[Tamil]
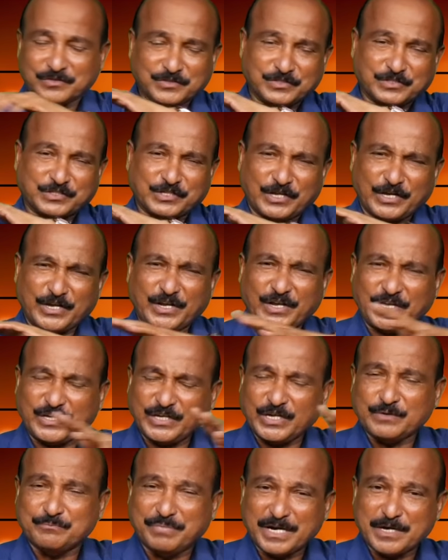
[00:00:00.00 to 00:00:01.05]

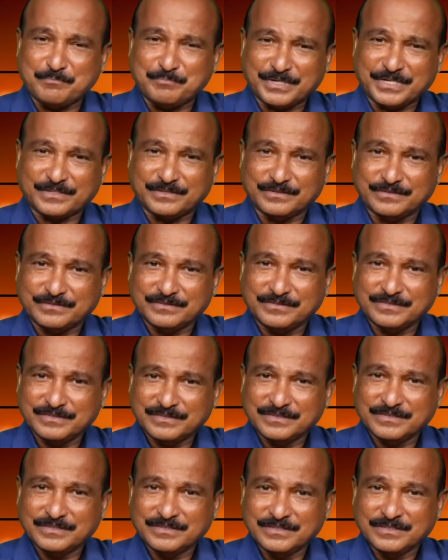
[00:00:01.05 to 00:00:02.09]
சேனையே பயப்படுது
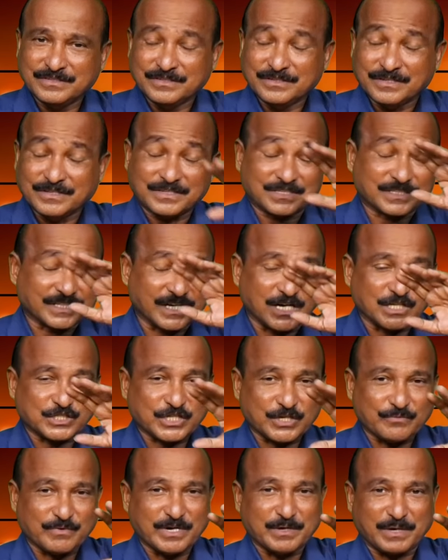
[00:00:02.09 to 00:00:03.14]

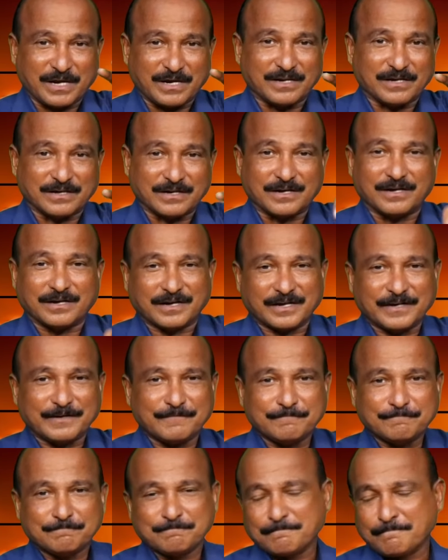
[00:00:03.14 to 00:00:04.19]
ராஜாவே கலங்குறாங்க
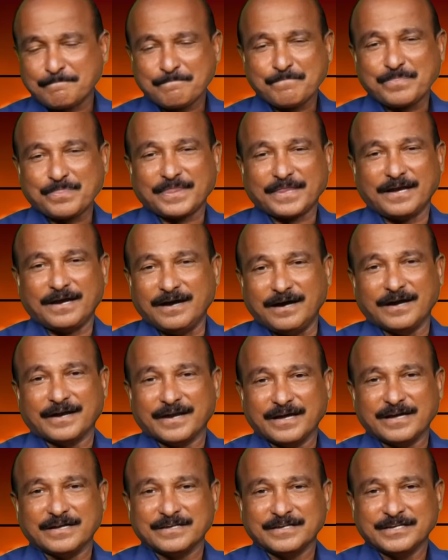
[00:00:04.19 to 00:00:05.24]

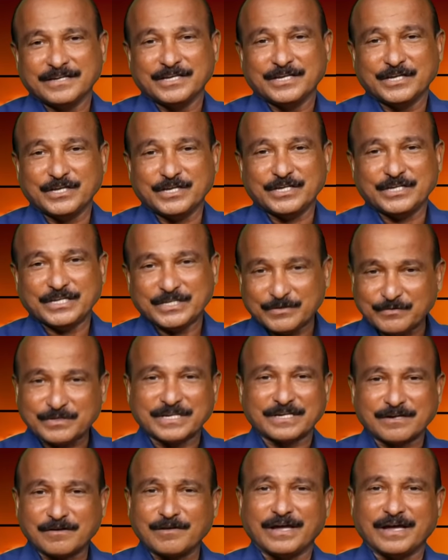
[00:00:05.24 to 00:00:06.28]
ஆனால்
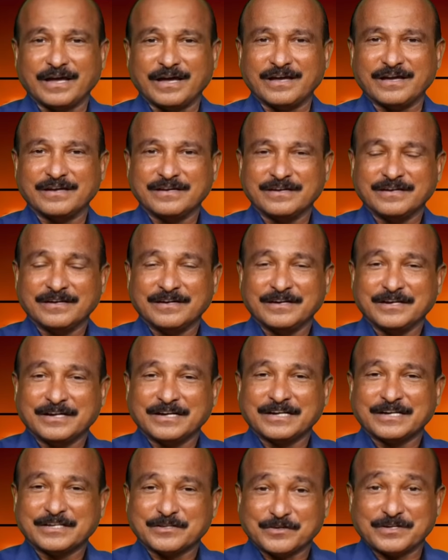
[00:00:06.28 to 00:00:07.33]
இவனுக்குள்ளே
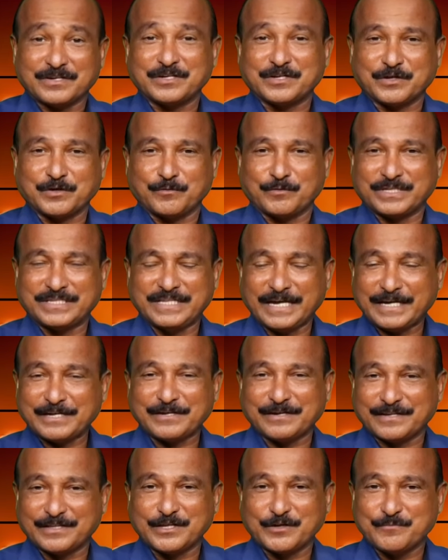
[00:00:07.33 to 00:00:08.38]
இருக்கிற ஒரு
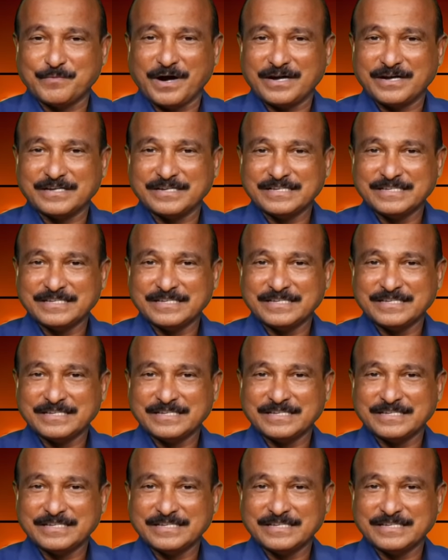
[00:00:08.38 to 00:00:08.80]
தைரியம் என்ன தெரியுமா